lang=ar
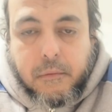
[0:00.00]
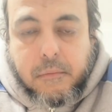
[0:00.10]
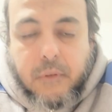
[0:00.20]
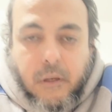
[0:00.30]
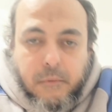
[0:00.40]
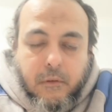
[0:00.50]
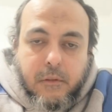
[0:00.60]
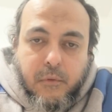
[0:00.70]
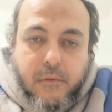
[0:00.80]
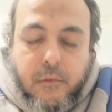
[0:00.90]
بسم الله الرحمن
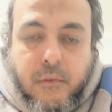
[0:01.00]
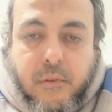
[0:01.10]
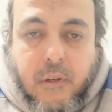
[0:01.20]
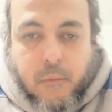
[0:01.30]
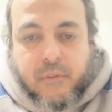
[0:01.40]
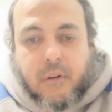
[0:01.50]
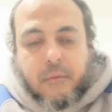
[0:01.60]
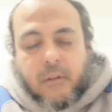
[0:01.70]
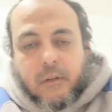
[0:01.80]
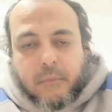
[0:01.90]
الرحيم والصلاة والسلام على مبعوث
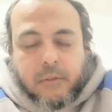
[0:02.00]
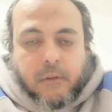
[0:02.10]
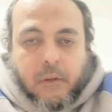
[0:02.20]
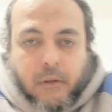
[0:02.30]
رحمة العالمين